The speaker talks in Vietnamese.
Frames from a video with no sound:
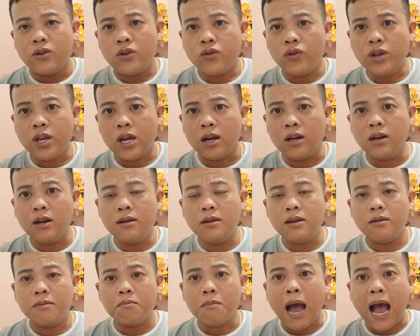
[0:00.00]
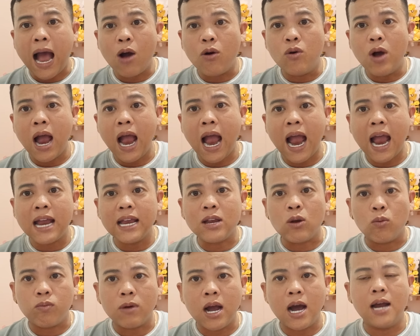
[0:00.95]
cho những bao hai
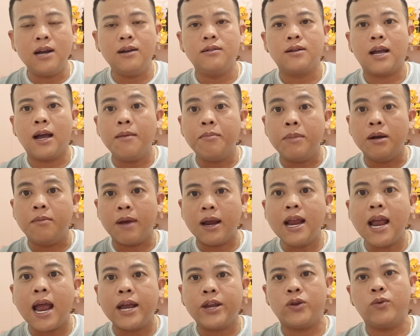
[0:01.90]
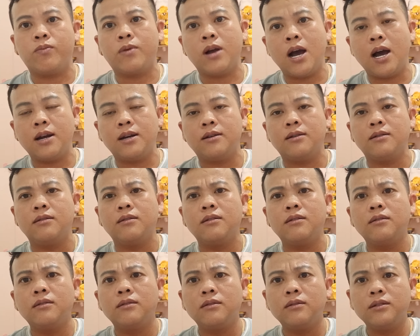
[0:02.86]
chục kênh cả à, mười mấy hai chục kênh
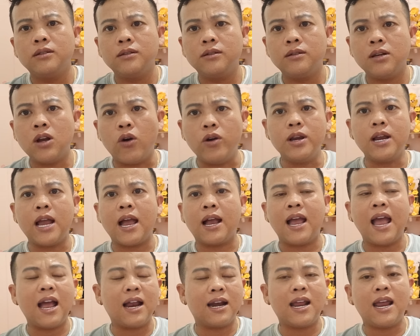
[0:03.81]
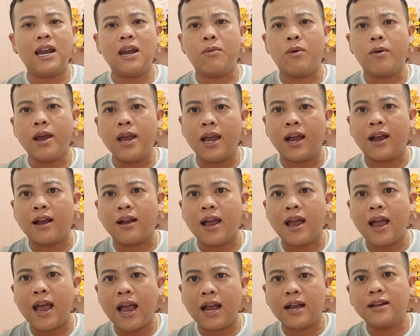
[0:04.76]
nói rằng hàng này là một cái hàng
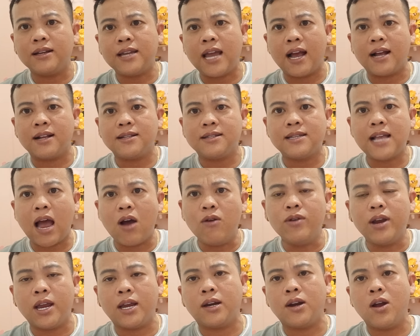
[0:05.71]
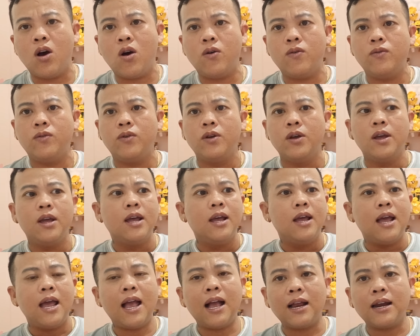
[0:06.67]
ăn chặn 6.000 đô
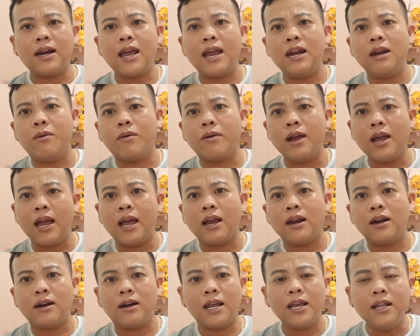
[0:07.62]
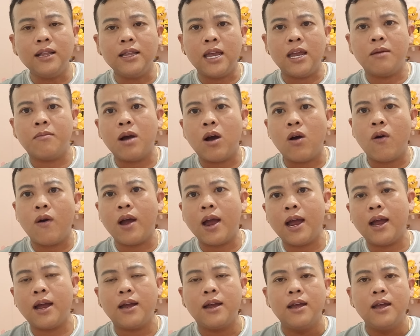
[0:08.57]
hàng này là một cái hàng lấy tiền bà
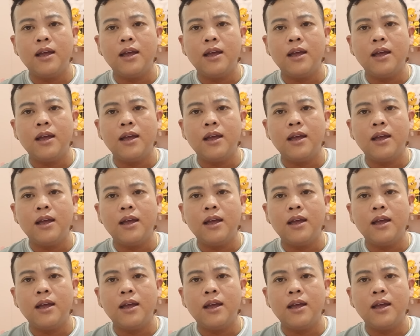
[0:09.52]
hoa